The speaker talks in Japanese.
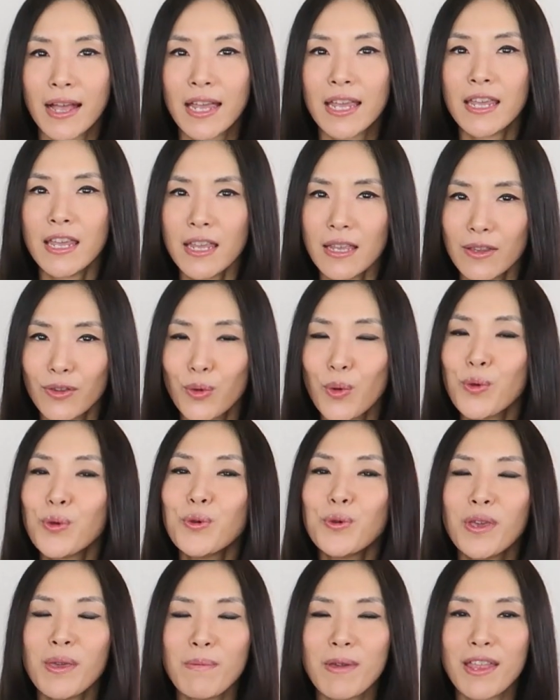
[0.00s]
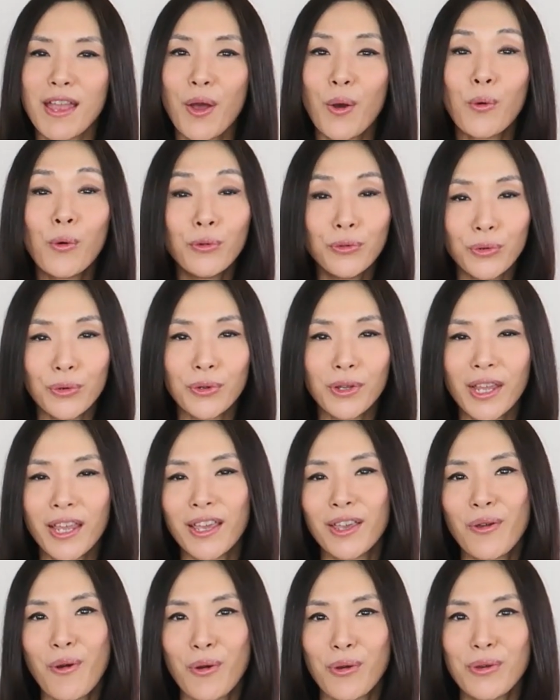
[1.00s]
ないという意味で本当に
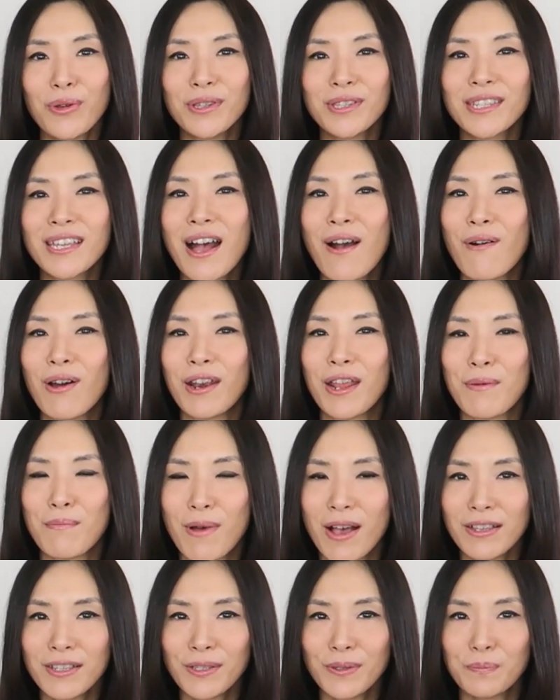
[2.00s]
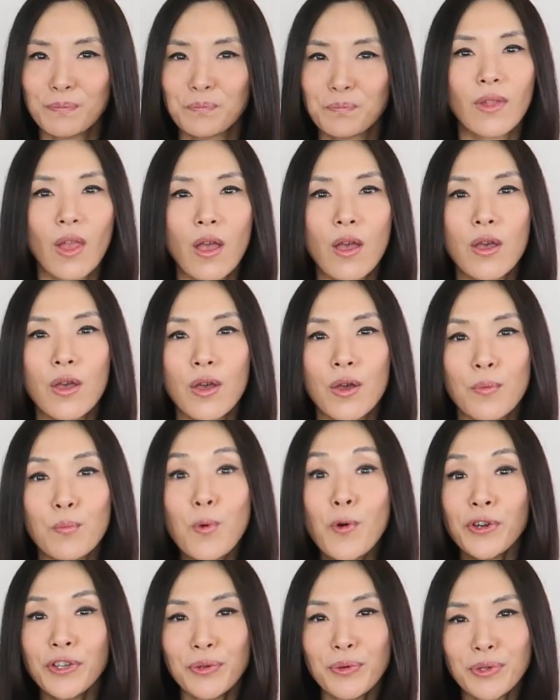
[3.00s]
よく使われます
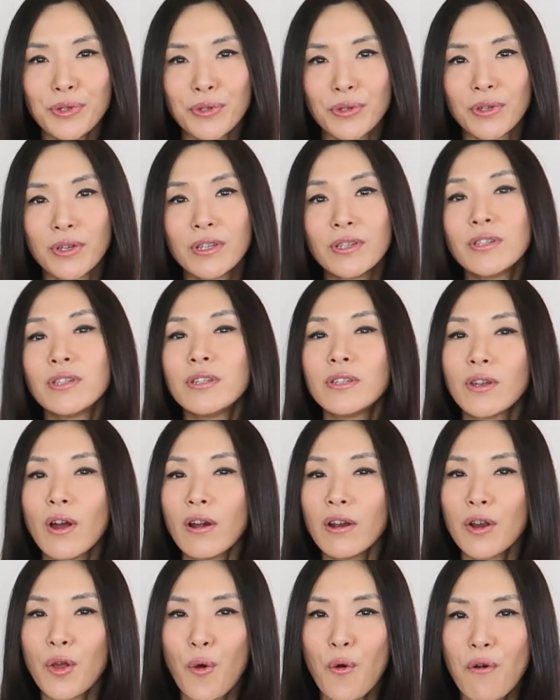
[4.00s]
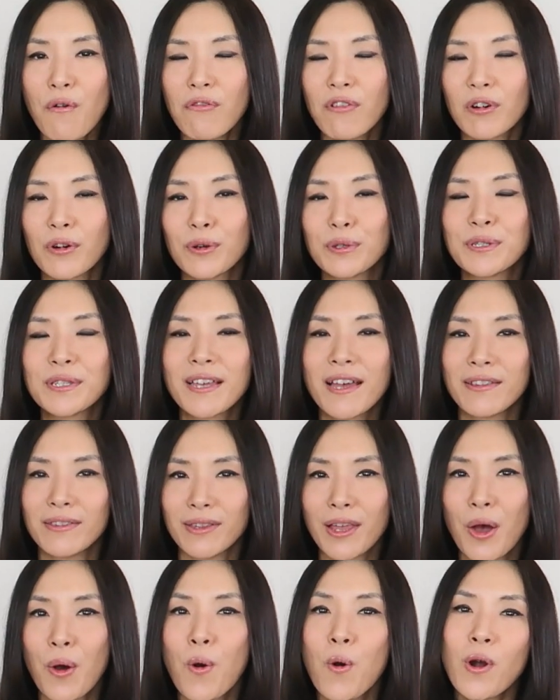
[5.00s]
もう一つ start over を使っ
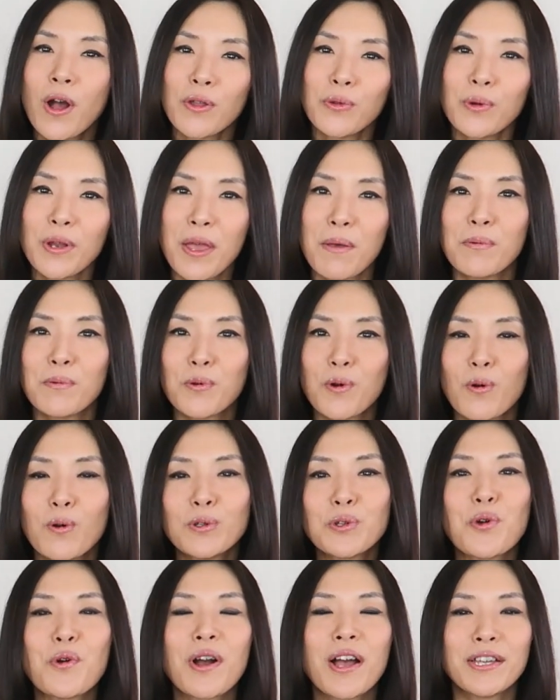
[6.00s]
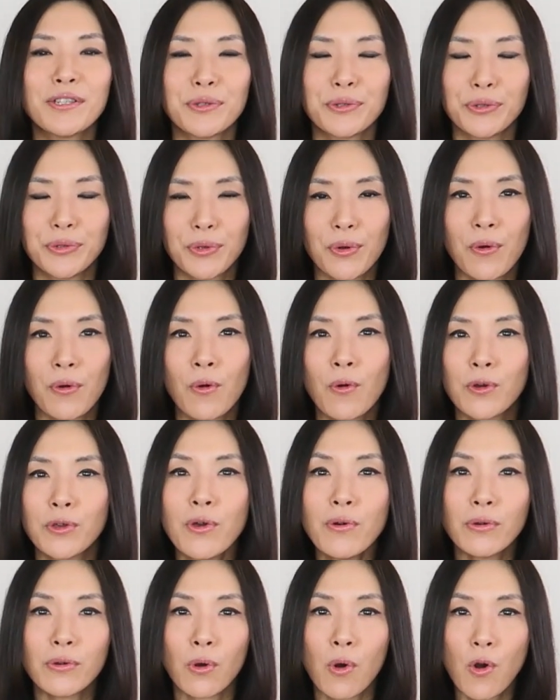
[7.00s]
た他の例文をご紹介するとこう
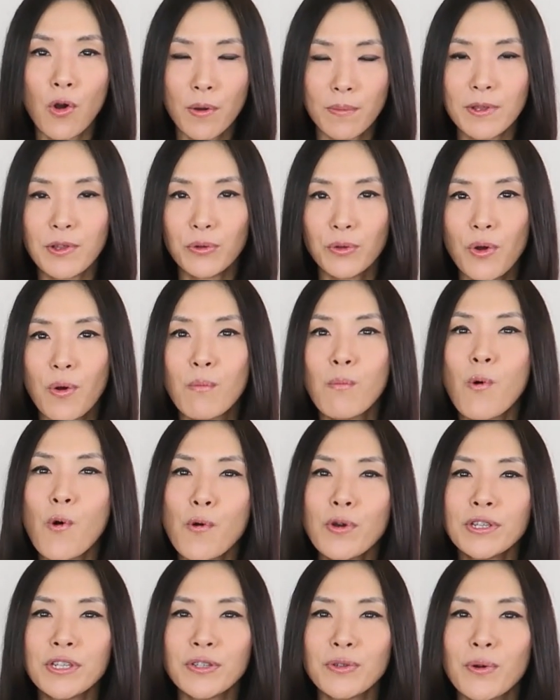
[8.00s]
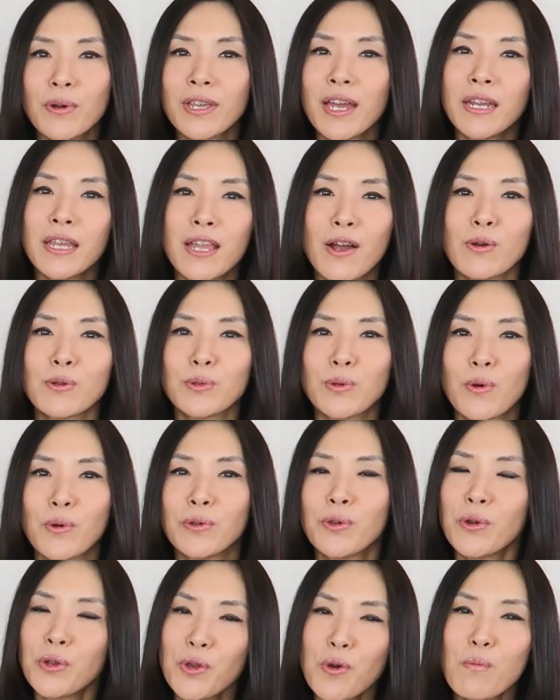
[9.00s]
よく恋人ともう一度やり直
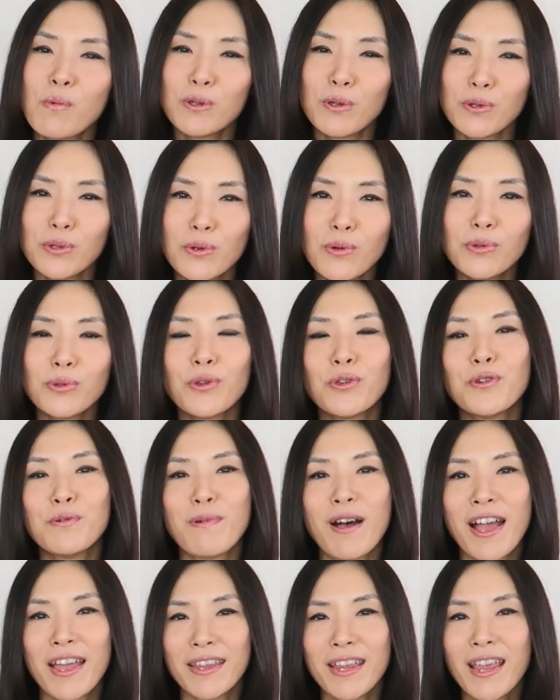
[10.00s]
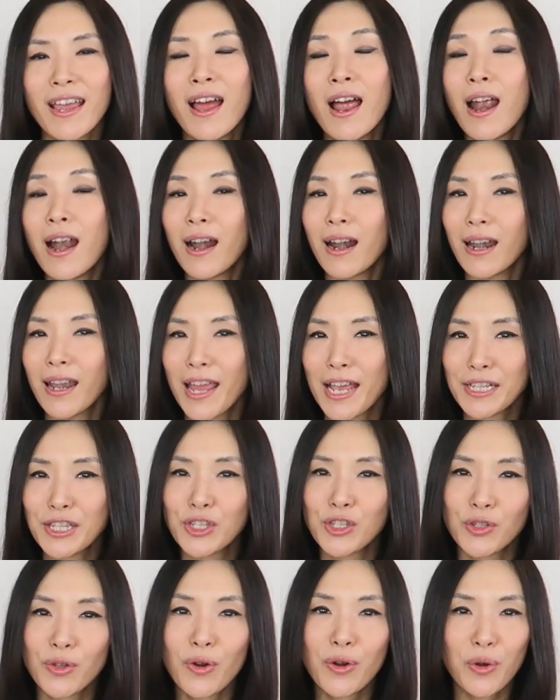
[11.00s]
そうよりを戻そうという場合に let's
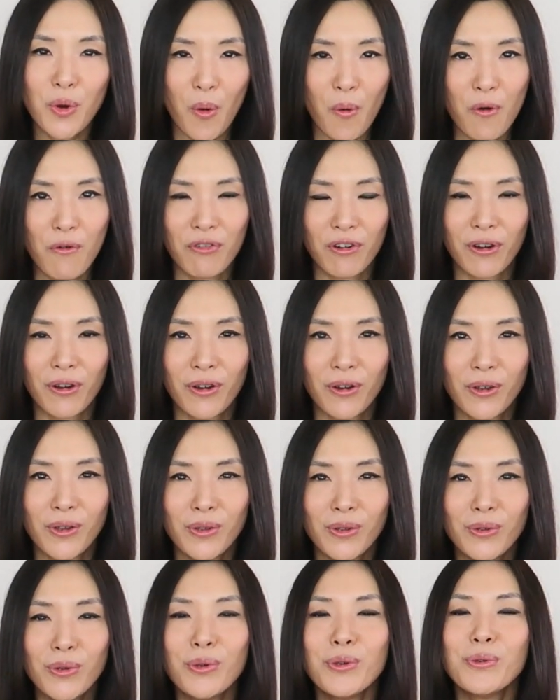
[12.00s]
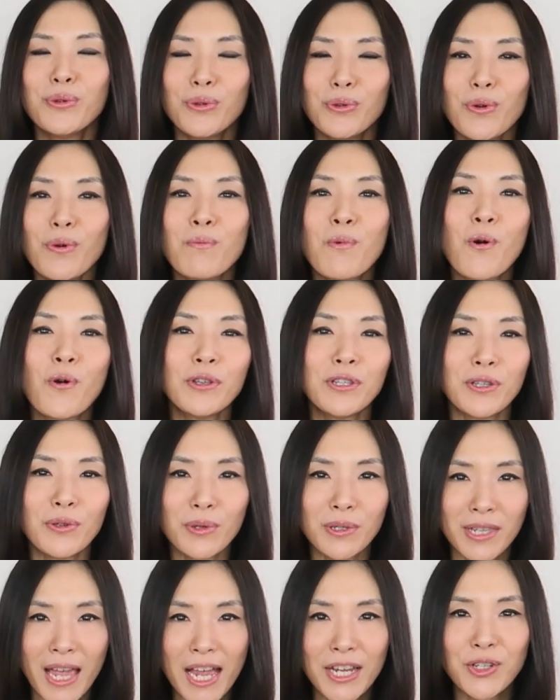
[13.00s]
start overというともう一
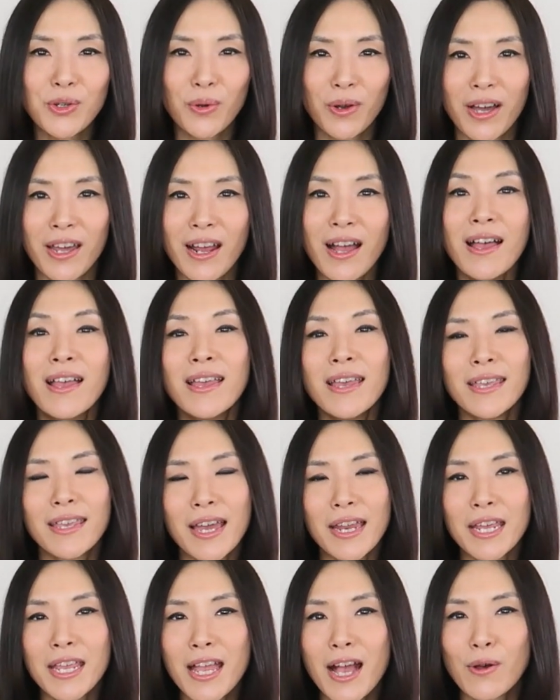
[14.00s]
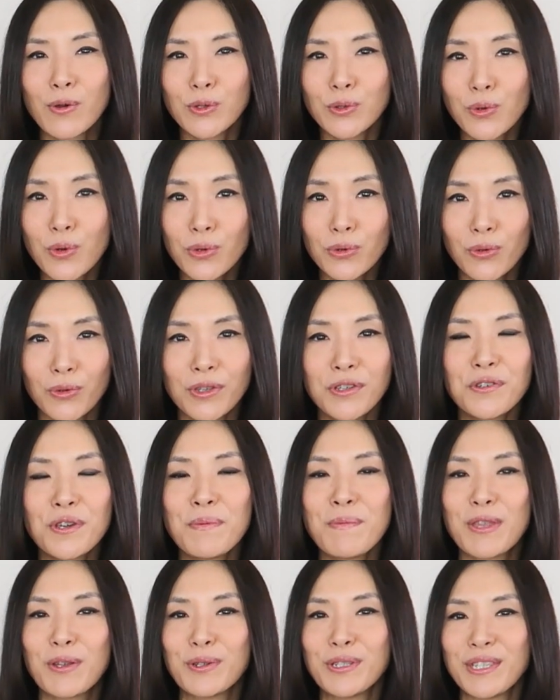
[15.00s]
度最初からやり直そうという
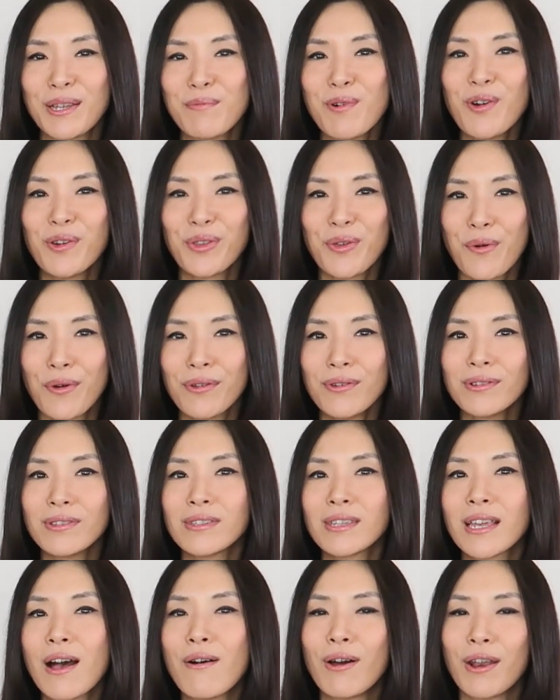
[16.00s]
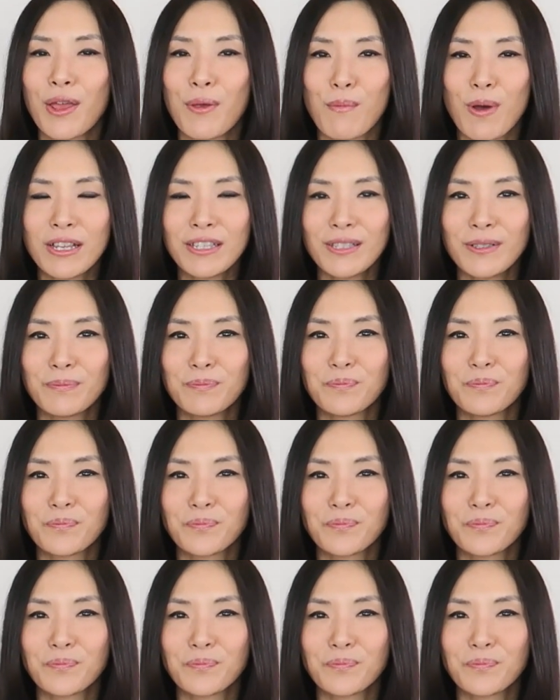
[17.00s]
意味としてもよく使われます